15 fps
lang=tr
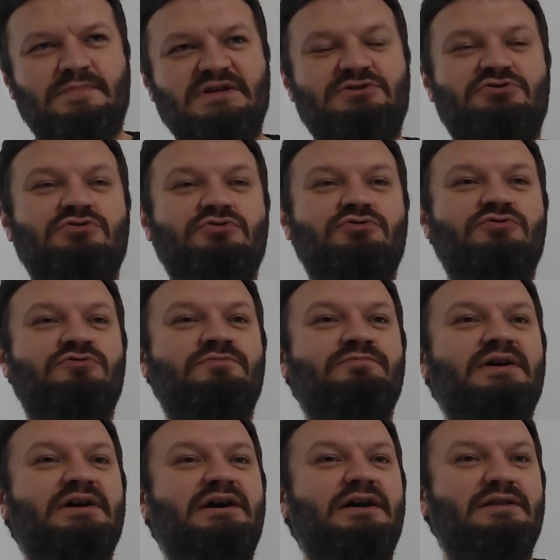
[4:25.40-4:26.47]
İşte o durum
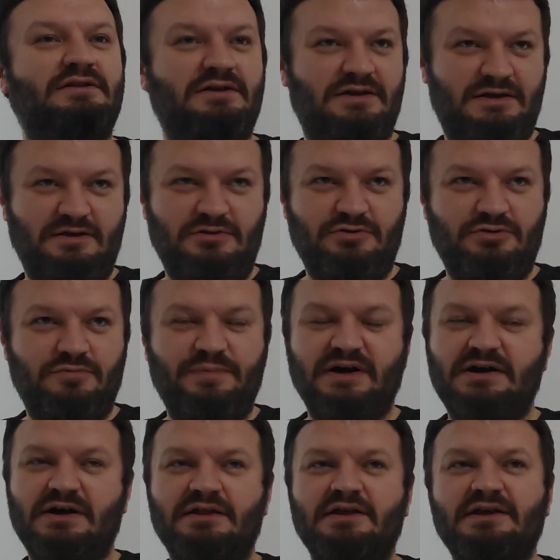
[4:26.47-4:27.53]
bakanlığa kalıyor.
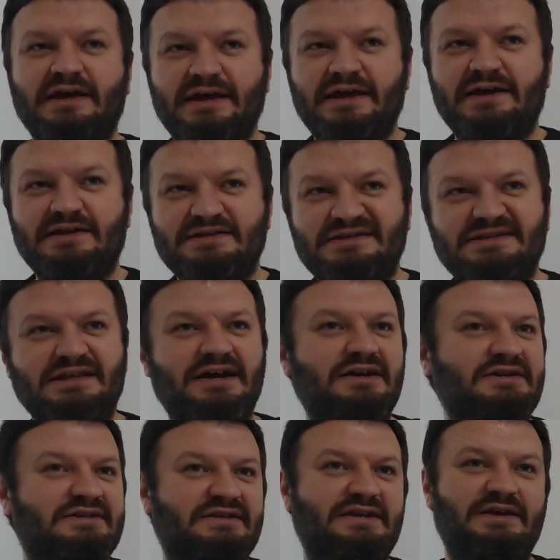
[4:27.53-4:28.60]
Bakanlık eğer
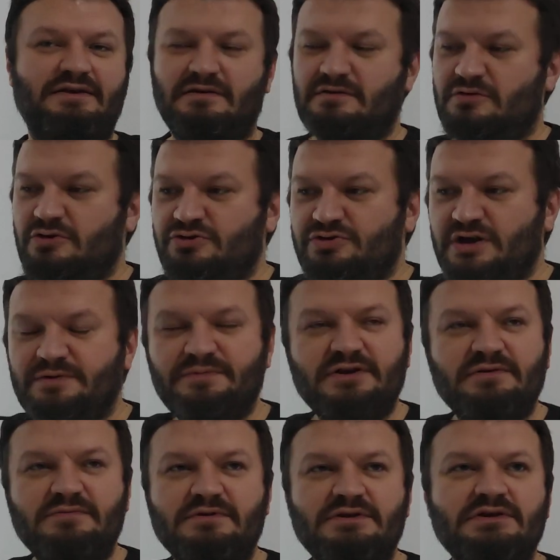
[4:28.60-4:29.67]
isterse
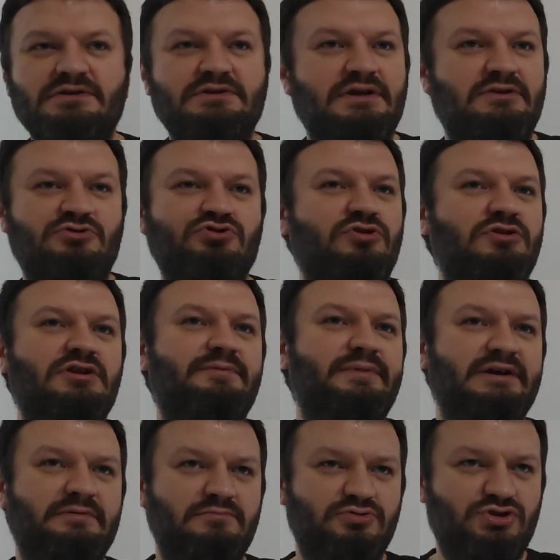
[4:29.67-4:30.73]
göndermeyebilir, yani
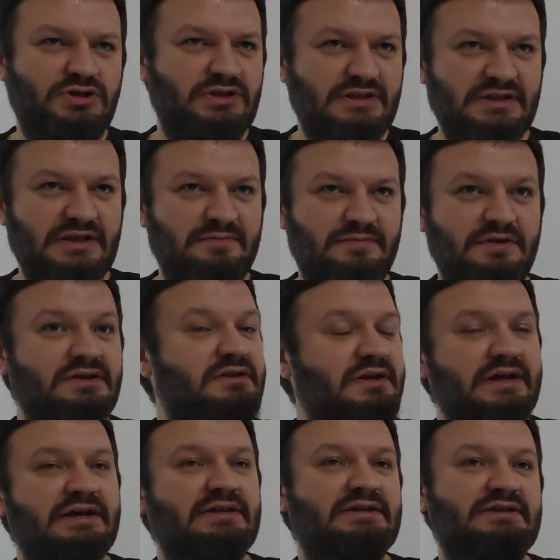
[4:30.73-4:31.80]
zorlamayın bu sene diyebilir.
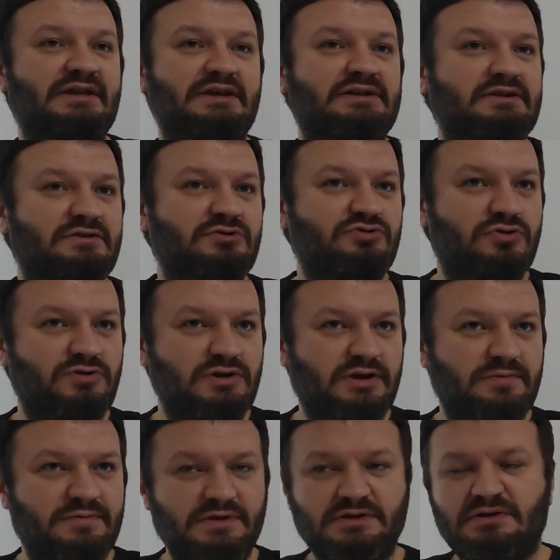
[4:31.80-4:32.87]
Eğer isterse de
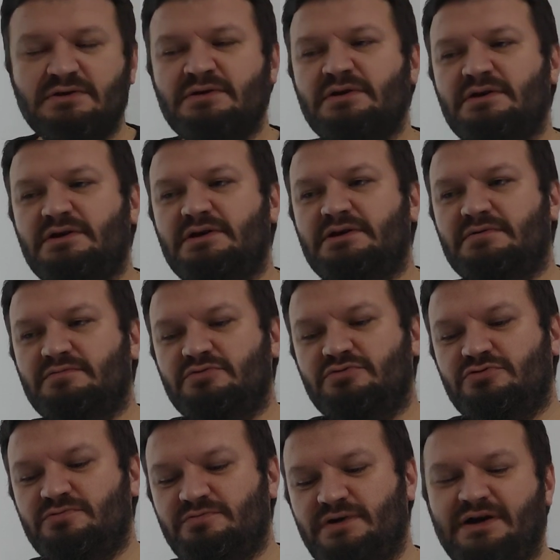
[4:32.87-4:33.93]
zorlayabilir. E, bu
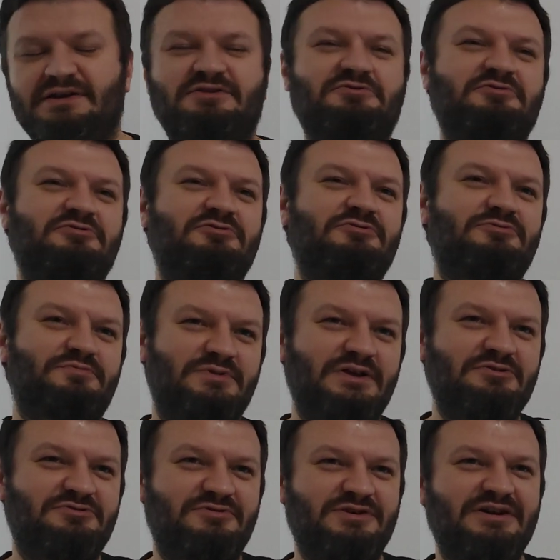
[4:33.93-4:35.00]
durum artık o
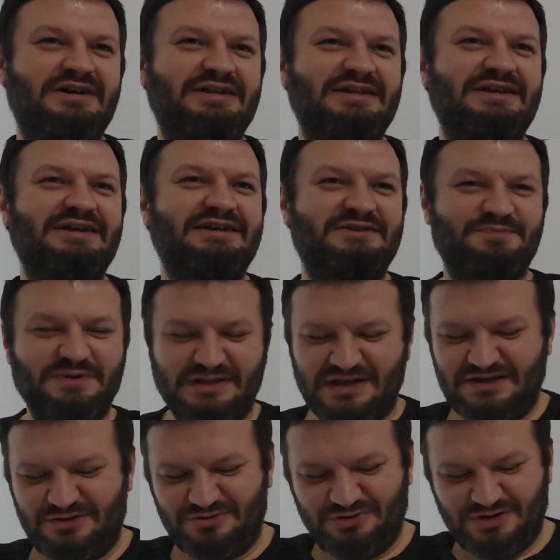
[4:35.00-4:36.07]
durumdan sonra kadere kısmete
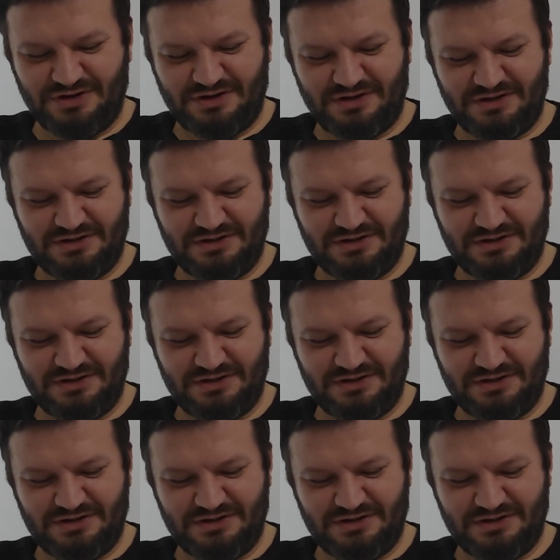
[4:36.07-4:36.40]
kalıyor. Arkadaşlar.